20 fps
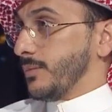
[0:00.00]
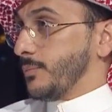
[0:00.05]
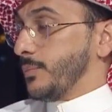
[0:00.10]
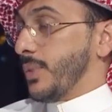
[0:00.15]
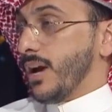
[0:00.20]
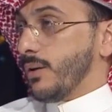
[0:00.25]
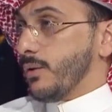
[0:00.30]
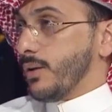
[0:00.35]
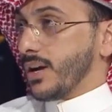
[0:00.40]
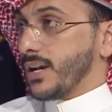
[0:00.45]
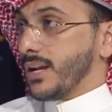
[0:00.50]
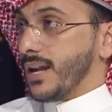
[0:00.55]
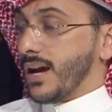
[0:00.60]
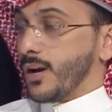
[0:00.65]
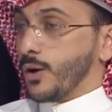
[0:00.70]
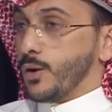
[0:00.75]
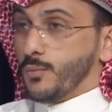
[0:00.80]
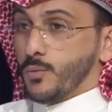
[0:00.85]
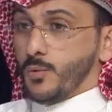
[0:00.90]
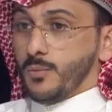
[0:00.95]
باعوا
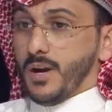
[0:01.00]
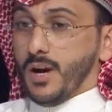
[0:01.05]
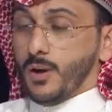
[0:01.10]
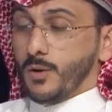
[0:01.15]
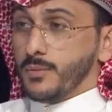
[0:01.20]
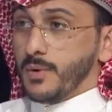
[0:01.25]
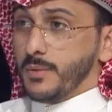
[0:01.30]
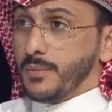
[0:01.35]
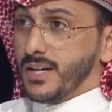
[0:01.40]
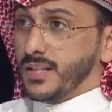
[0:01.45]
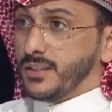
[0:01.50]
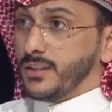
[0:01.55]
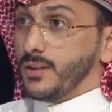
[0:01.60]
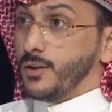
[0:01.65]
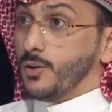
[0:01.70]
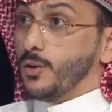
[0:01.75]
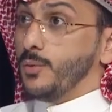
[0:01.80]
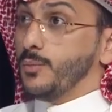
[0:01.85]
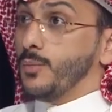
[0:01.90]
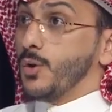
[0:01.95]
اخلاقهم وباعوا
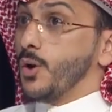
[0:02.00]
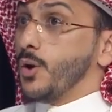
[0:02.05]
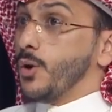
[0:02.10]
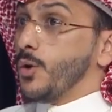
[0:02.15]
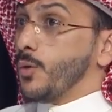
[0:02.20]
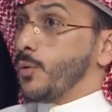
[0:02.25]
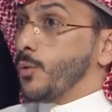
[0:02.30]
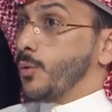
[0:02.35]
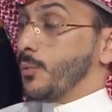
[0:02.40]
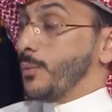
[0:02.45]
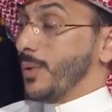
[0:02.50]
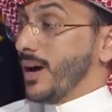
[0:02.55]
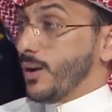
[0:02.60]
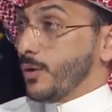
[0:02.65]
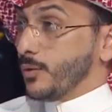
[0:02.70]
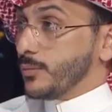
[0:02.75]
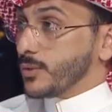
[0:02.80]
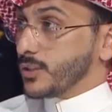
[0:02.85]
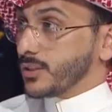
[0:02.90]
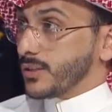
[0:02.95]
مبادئهم
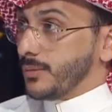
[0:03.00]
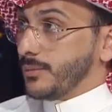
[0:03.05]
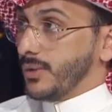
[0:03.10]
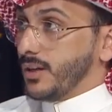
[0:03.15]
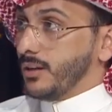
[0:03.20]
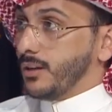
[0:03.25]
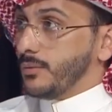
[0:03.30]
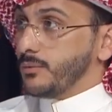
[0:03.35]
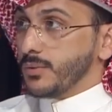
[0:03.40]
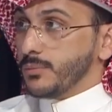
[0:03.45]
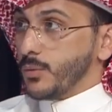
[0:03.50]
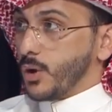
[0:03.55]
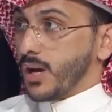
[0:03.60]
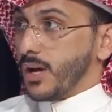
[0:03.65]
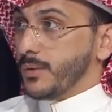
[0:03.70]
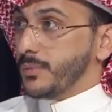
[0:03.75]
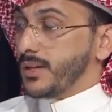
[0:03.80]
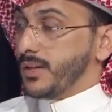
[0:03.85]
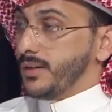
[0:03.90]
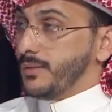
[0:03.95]
وباعوا مجتمعهم في
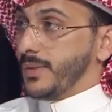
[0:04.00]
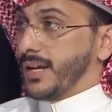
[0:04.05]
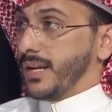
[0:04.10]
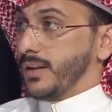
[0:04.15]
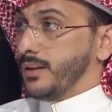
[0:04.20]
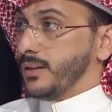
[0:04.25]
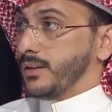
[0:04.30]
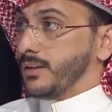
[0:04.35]
مقابل المال